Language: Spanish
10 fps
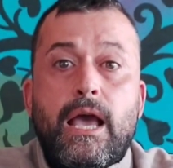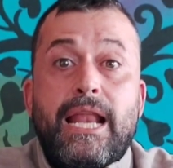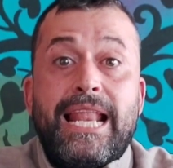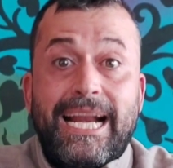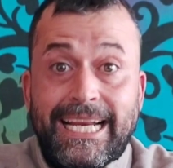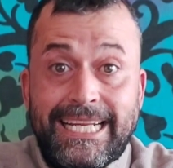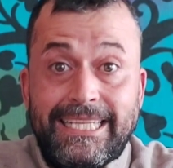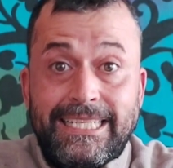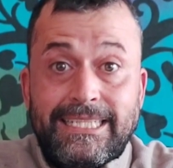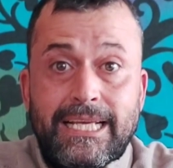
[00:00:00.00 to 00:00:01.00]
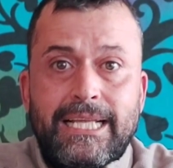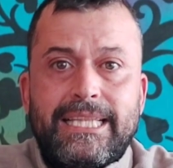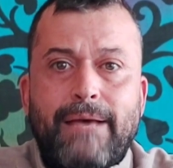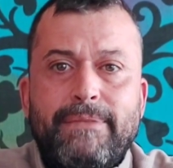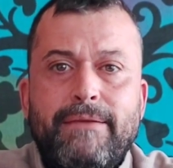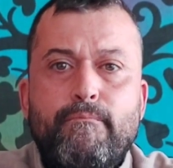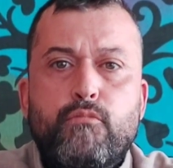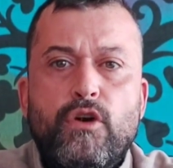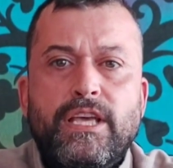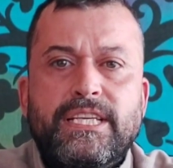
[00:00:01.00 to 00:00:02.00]
La rinitis también
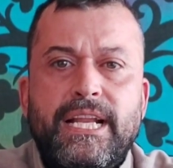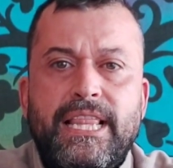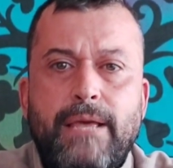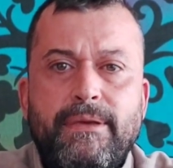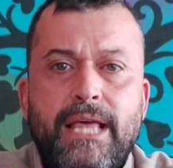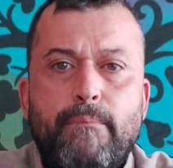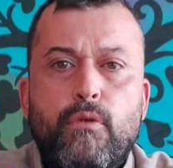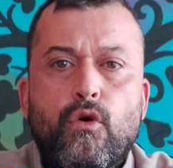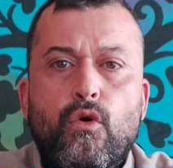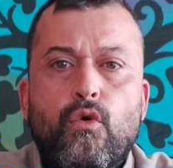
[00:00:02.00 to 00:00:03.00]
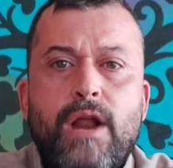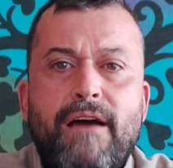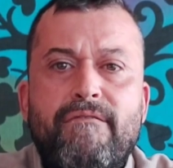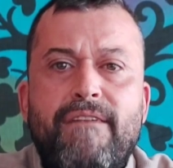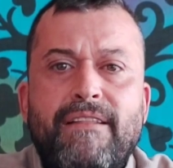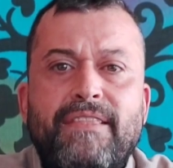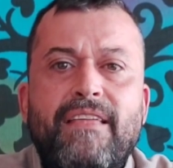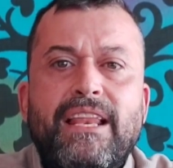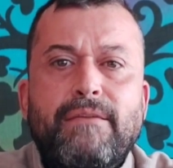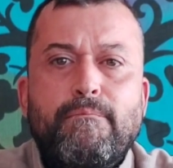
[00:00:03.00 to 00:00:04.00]
puede ser debida por una falta
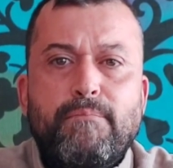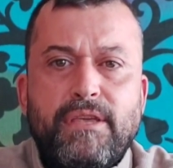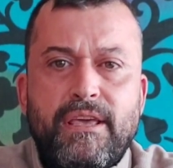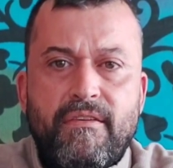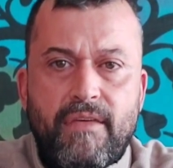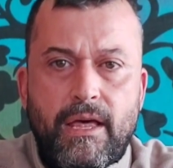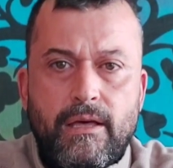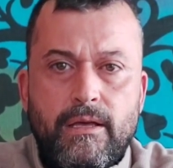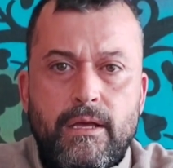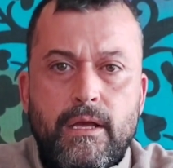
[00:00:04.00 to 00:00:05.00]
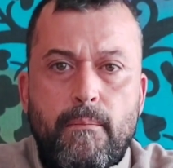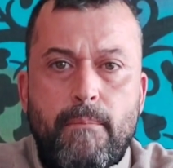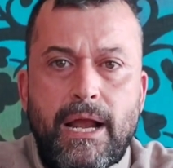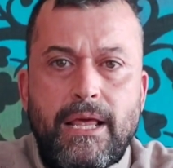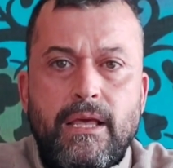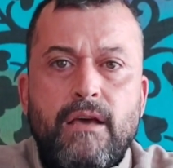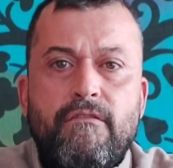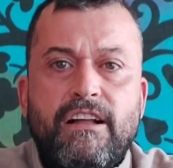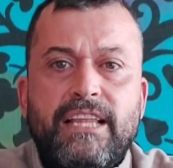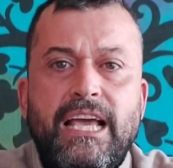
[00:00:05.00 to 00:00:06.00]
de limpieza. ¿vale?
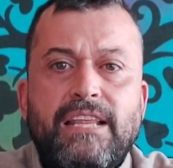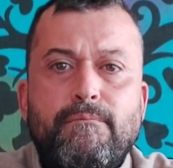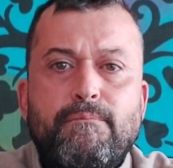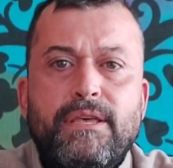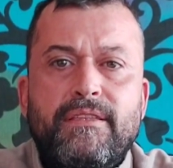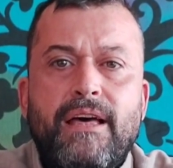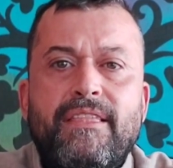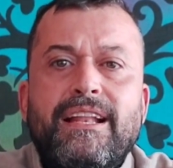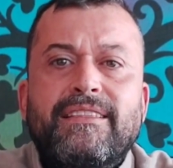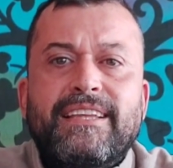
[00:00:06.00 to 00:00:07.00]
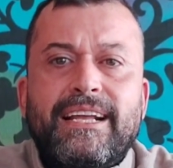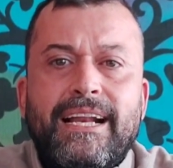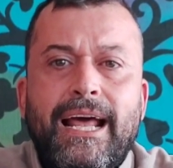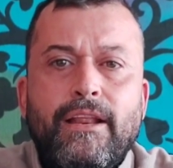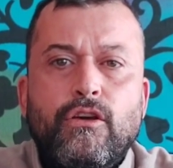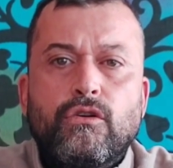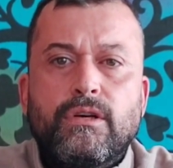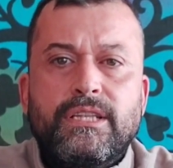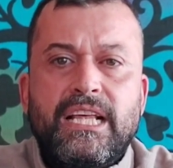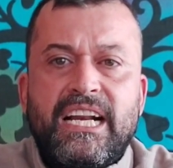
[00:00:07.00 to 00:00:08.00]
Falta de limpieza del
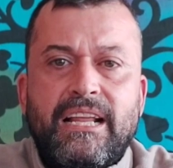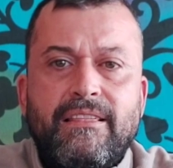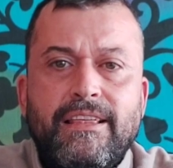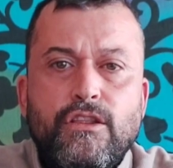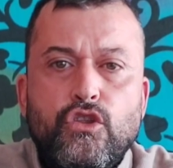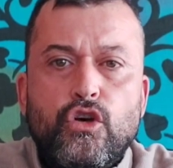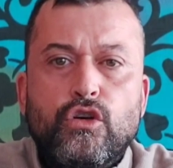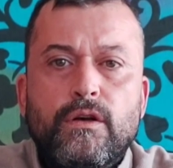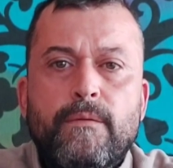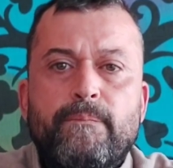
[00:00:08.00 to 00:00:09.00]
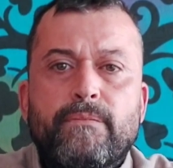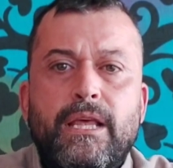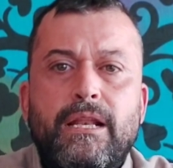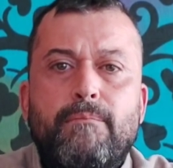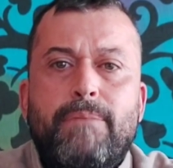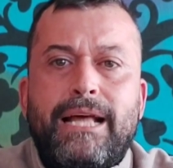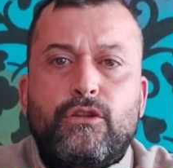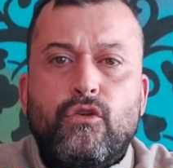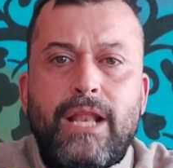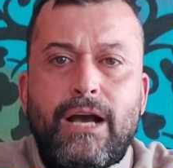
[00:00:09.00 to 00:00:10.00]
terrario, del recinto, del
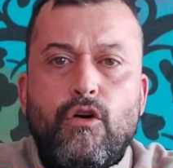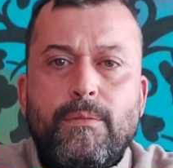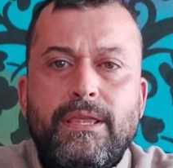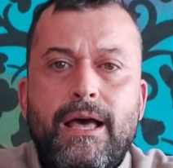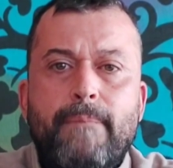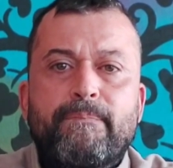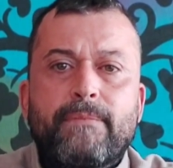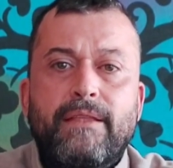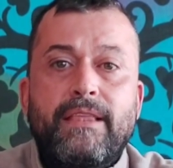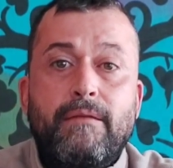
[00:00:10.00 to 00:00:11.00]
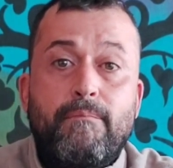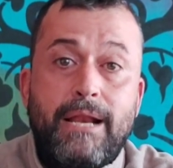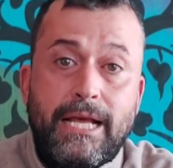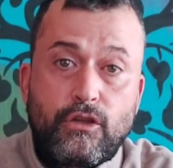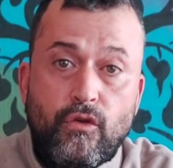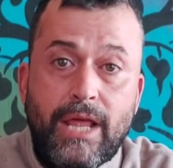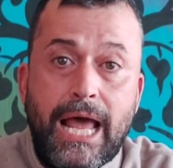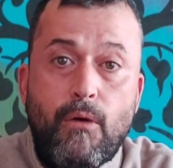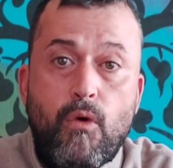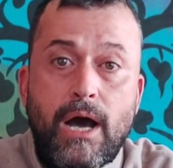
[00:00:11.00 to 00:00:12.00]
plato de la comida, del plato del
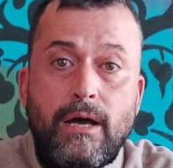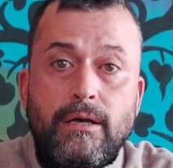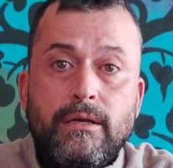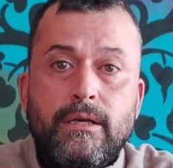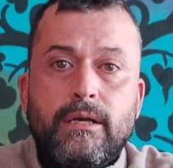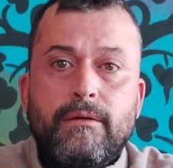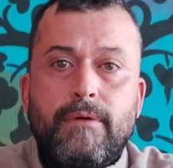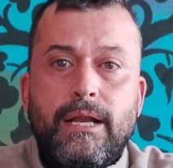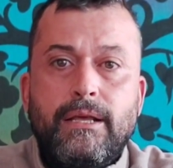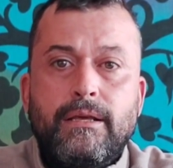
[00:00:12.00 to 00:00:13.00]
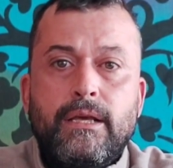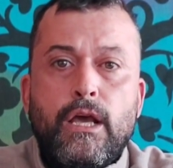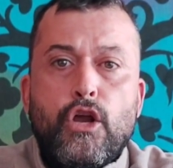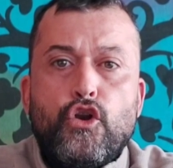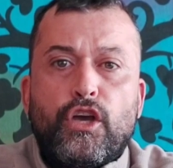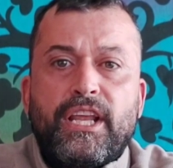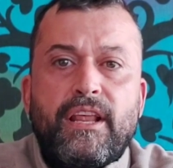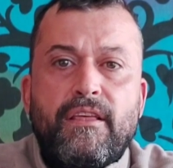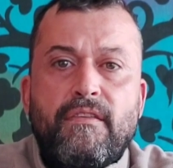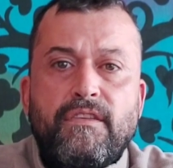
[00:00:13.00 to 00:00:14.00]
agua, ¿vale? No quiere
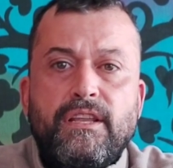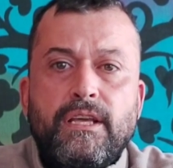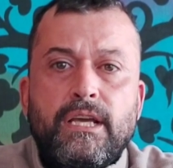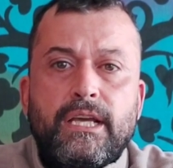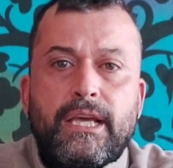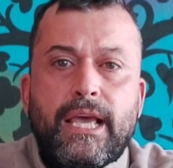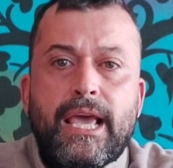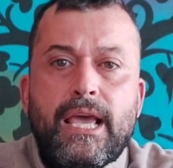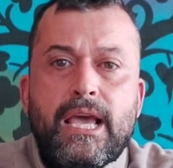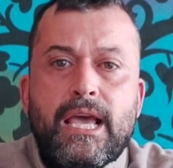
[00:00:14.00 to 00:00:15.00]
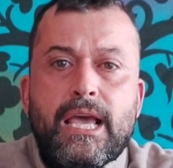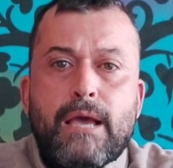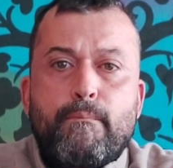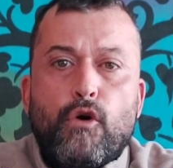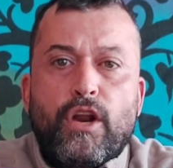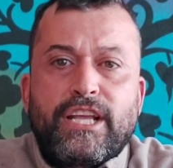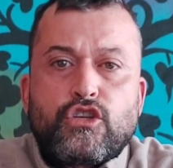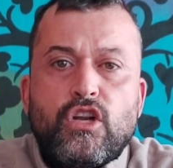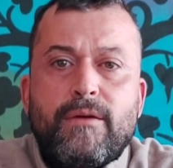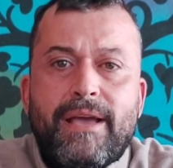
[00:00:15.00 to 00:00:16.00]
decir que por
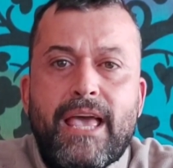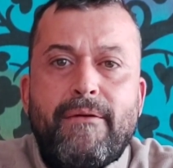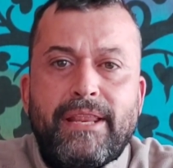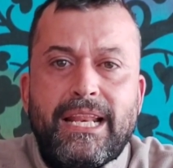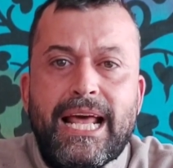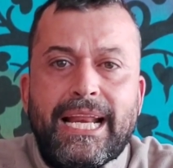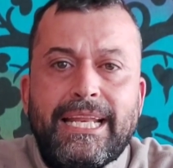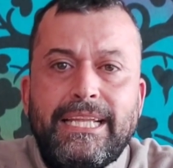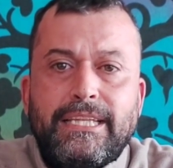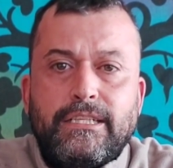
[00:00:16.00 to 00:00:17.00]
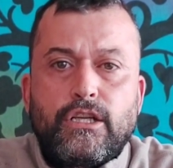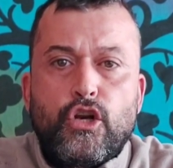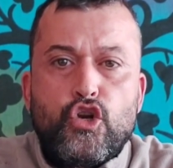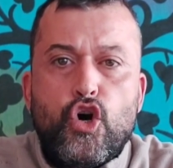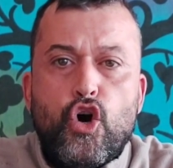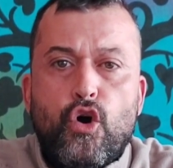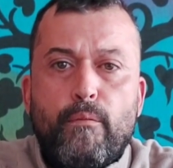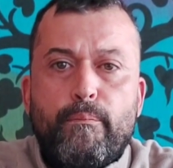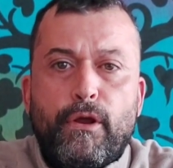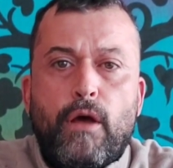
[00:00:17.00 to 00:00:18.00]
eso le vaya a venir la rinitis,
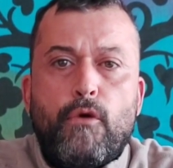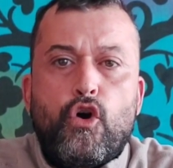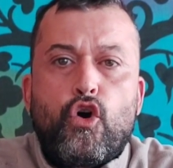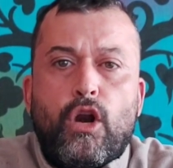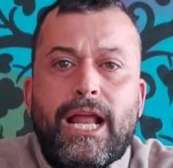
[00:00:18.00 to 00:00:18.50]
no, pero a lo mejor